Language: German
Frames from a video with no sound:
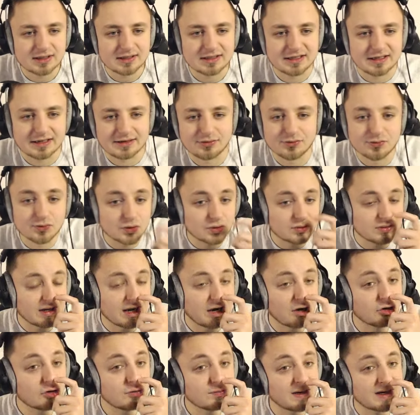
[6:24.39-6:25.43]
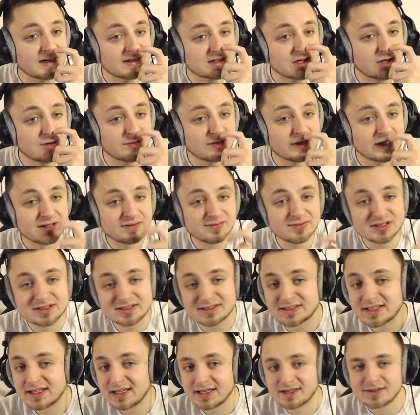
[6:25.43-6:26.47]
ja, wo du ein Augenmerk drauflegen
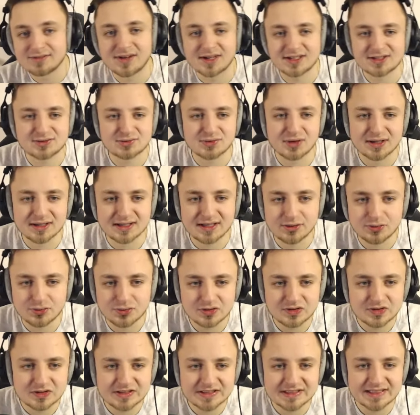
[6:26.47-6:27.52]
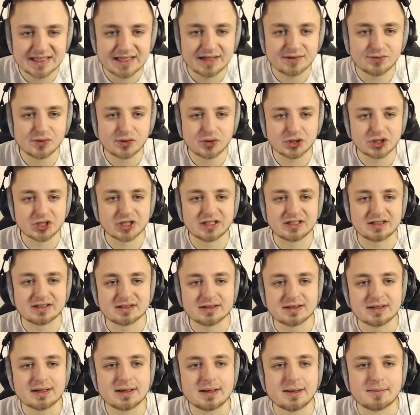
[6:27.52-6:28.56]
willst, was du halt dann durch diese
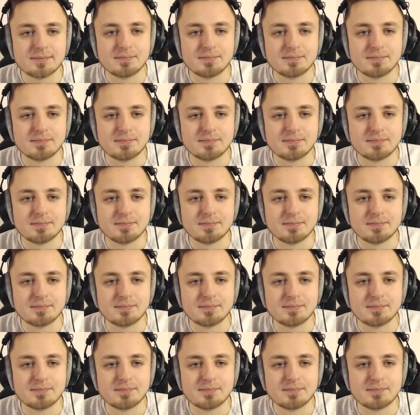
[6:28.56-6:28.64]
Evo-Geschichte